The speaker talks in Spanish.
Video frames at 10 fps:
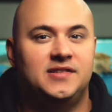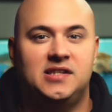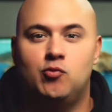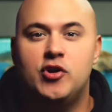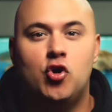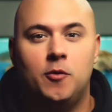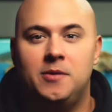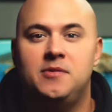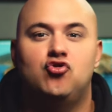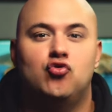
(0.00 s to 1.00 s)
Desde muy
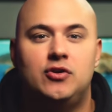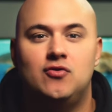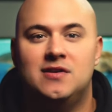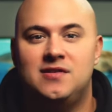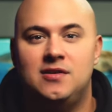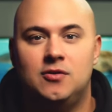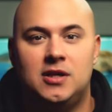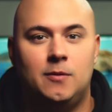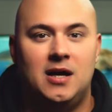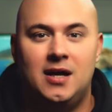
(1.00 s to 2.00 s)
joven mi sueño ha sido
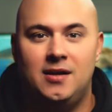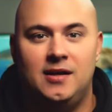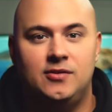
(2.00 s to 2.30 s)
trabajar en la